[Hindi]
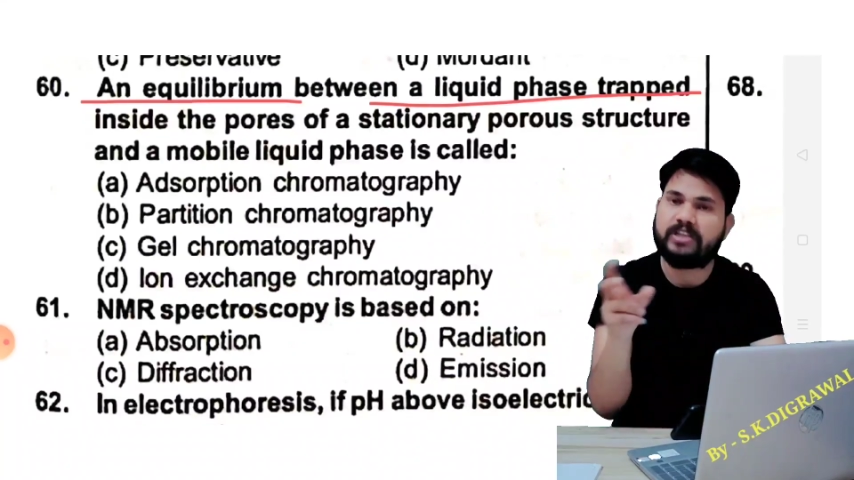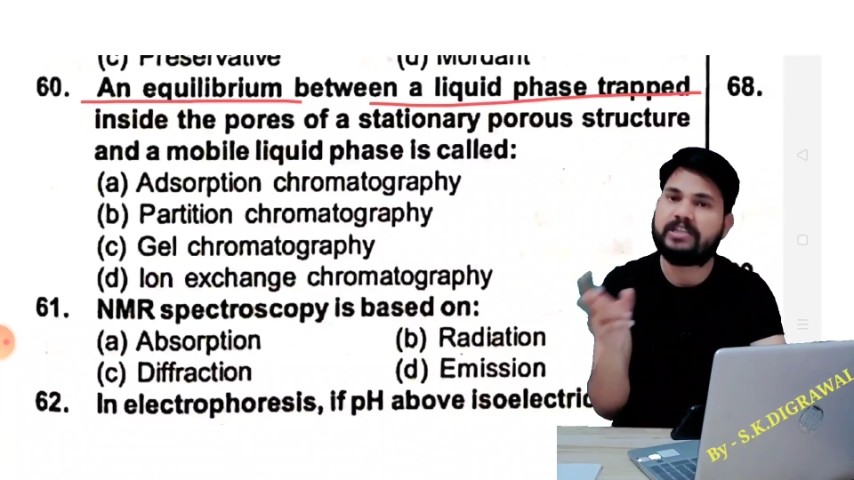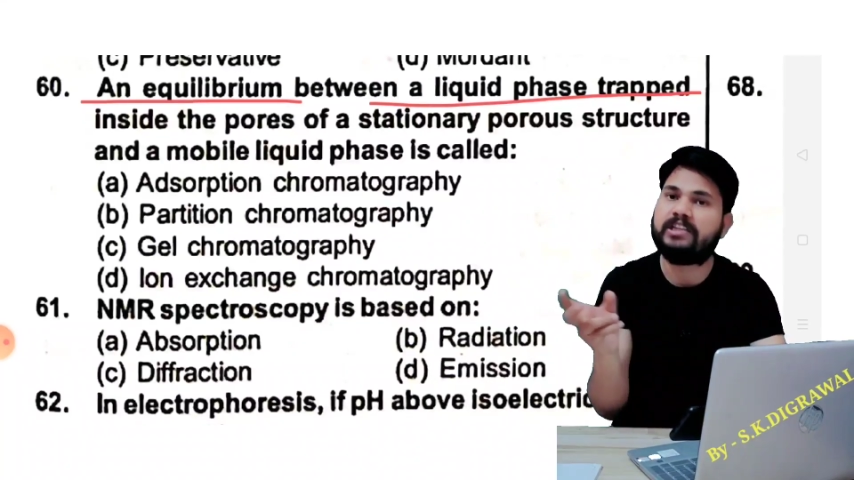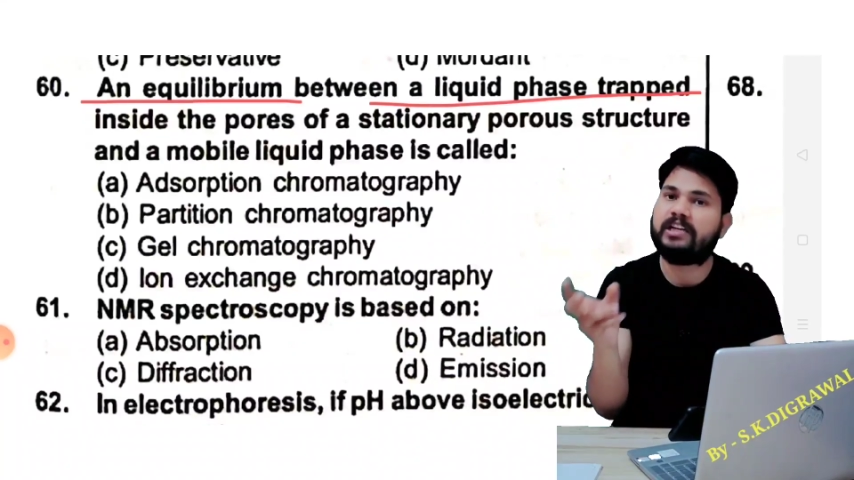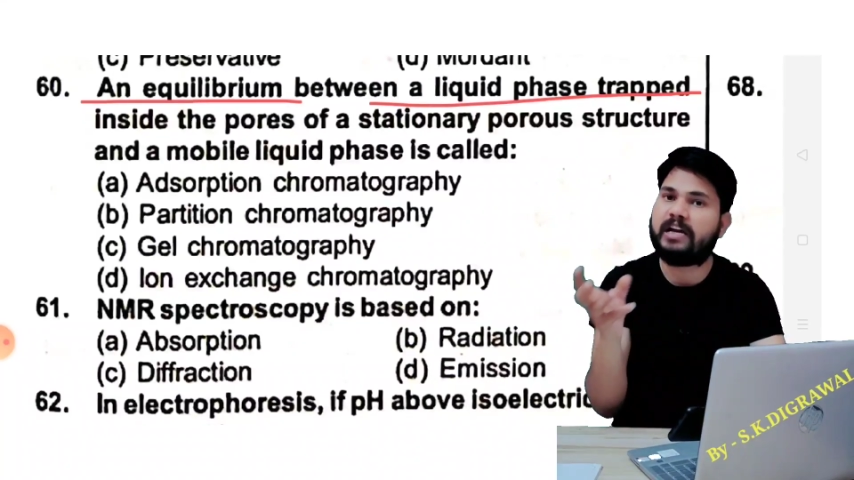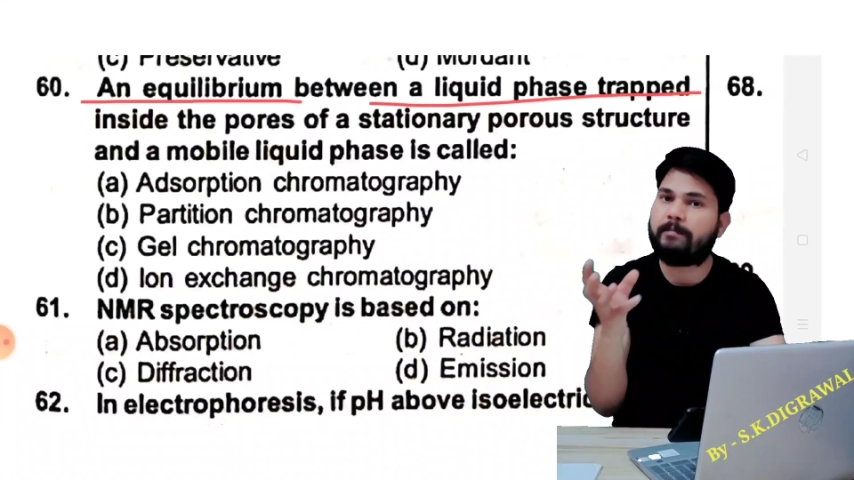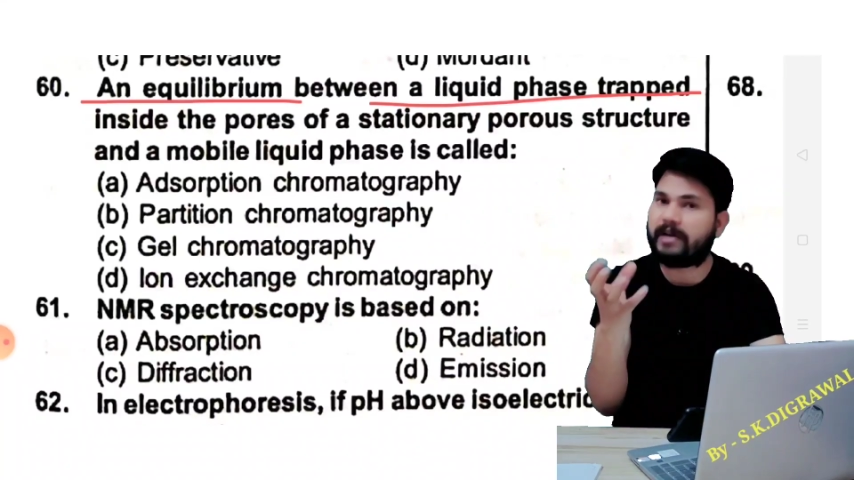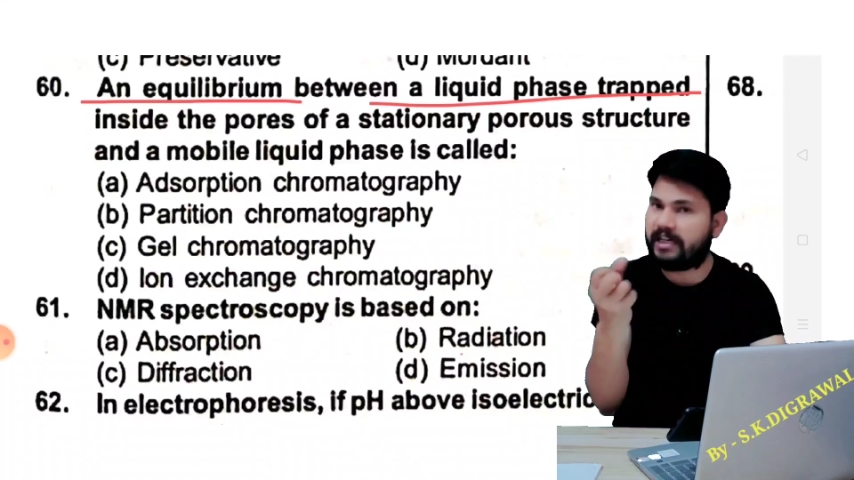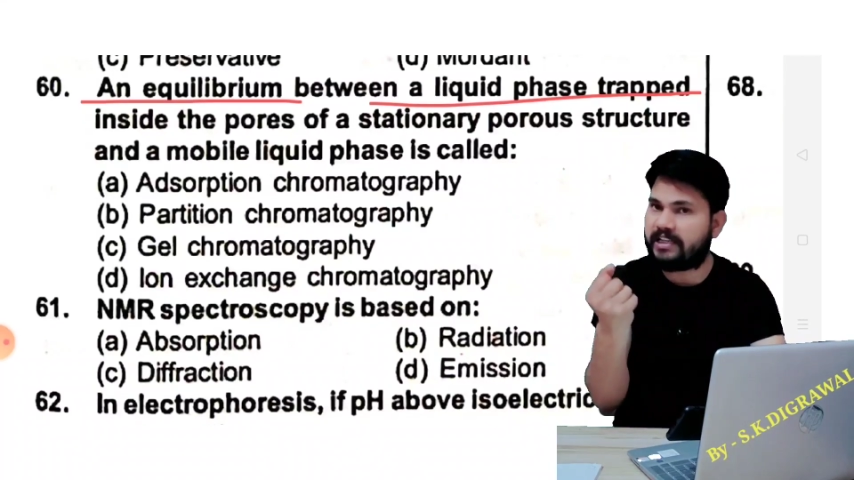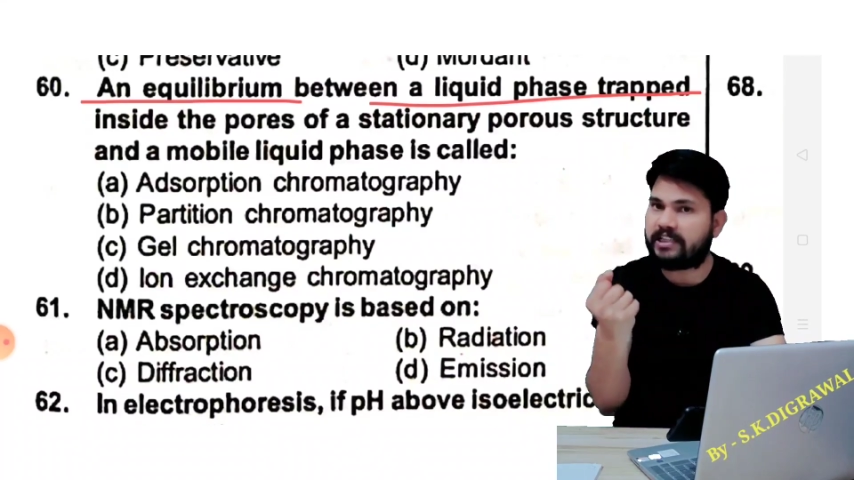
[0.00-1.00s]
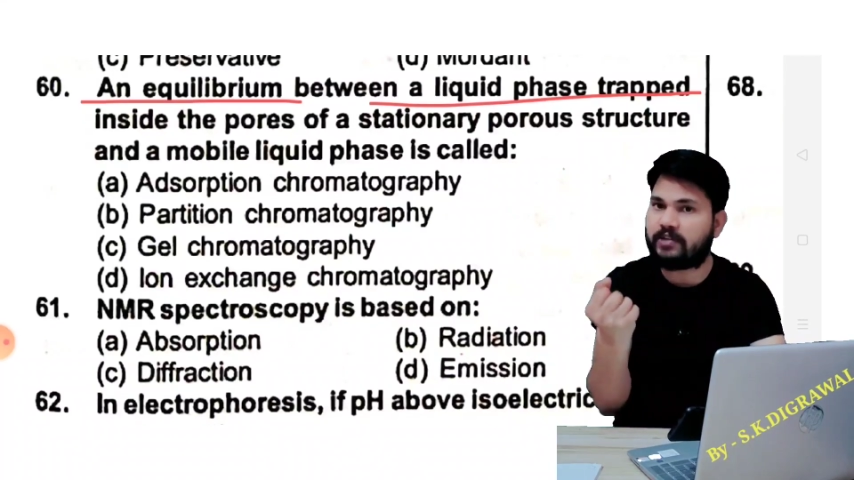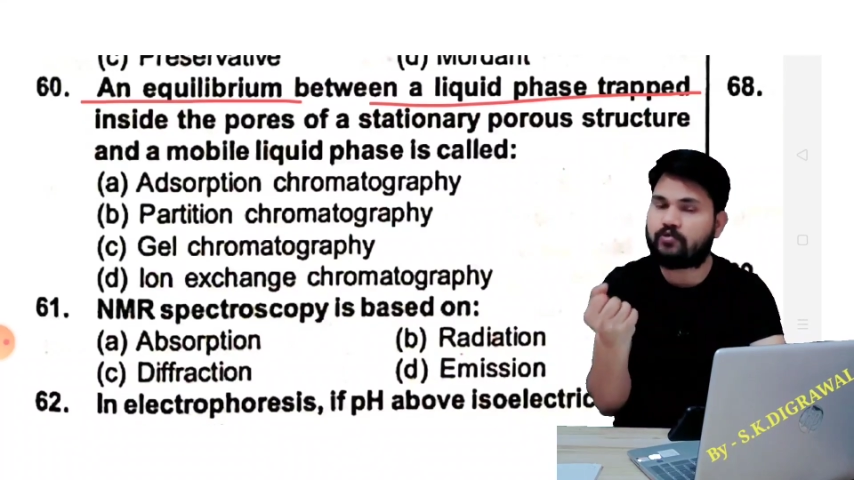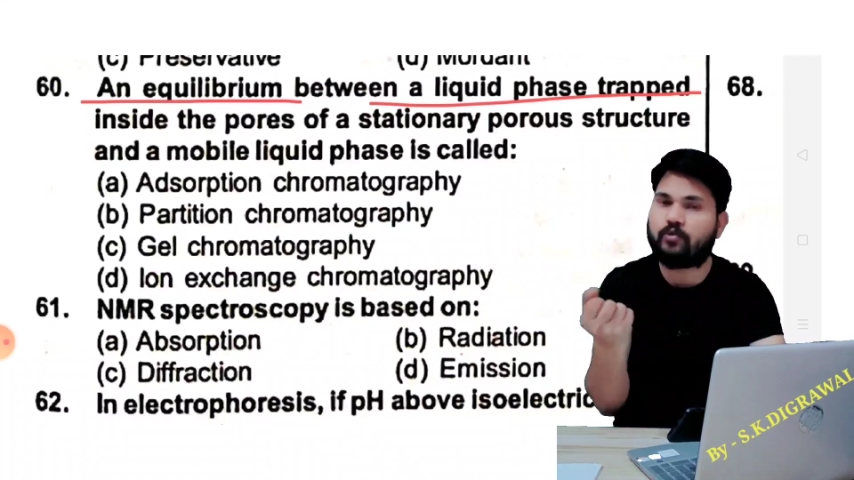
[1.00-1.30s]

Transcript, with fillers: इसके अंदर ट्रेप पकड़ लिया जाता है